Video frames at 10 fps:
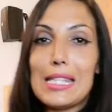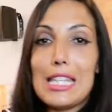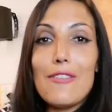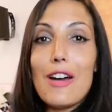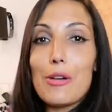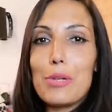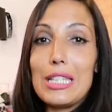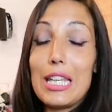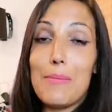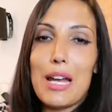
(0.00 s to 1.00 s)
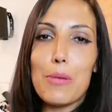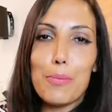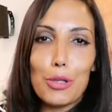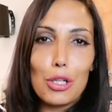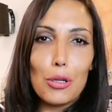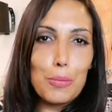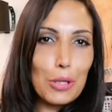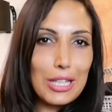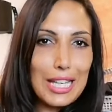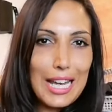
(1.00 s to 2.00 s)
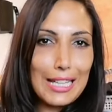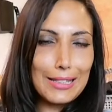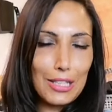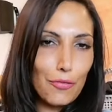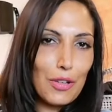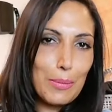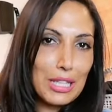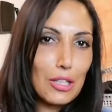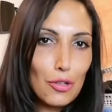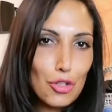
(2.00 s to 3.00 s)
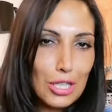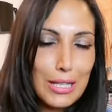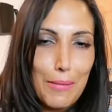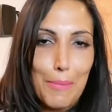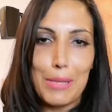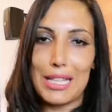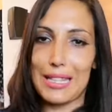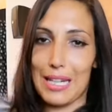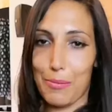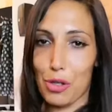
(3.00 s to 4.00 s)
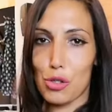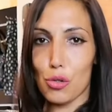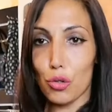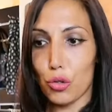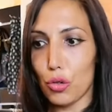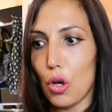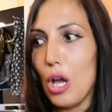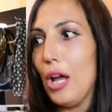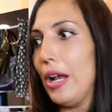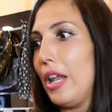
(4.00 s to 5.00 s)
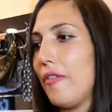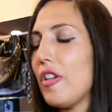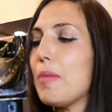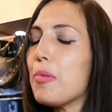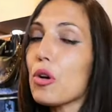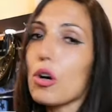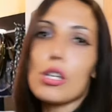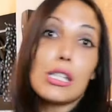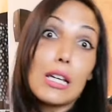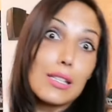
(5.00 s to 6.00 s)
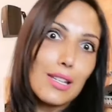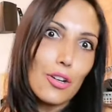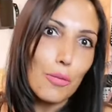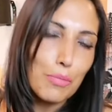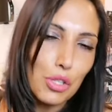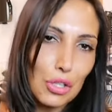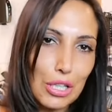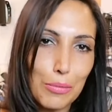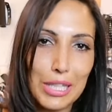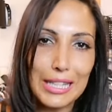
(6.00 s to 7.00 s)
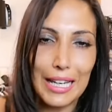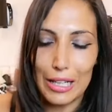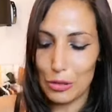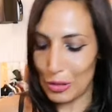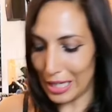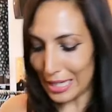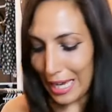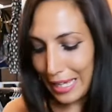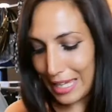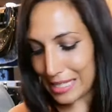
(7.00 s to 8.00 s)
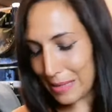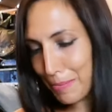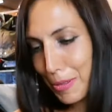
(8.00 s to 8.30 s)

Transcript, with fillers: estiva quindi rimane un pochino più aderente ovviamente non ci andiamo a mettere poi sotto le felpe o cosa se no bisogna aumentare di una taglia